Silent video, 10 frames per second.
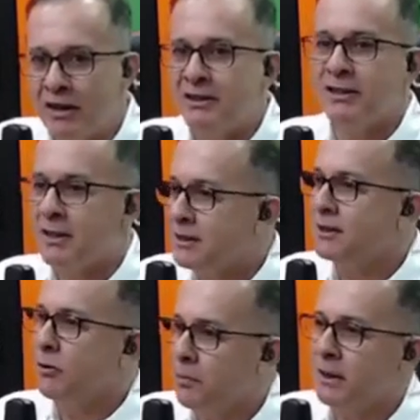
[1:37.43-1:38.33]

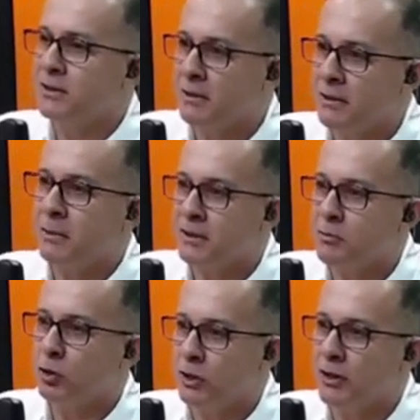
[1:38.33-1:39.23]
licitação para esse, esse
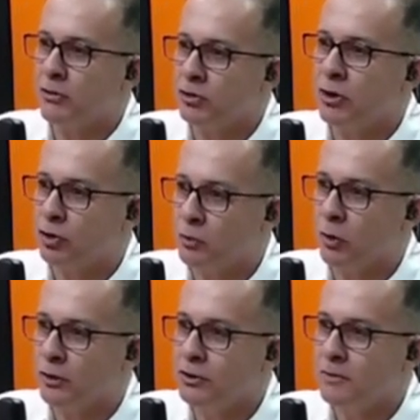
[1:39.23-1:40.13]
modelo de
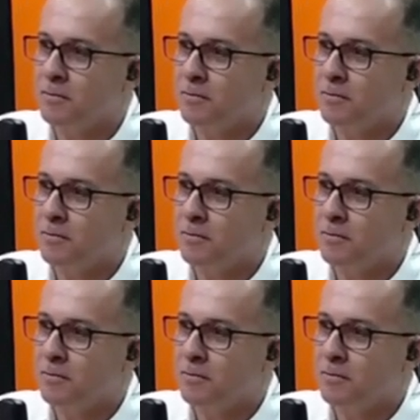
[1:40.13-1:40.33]
transporte.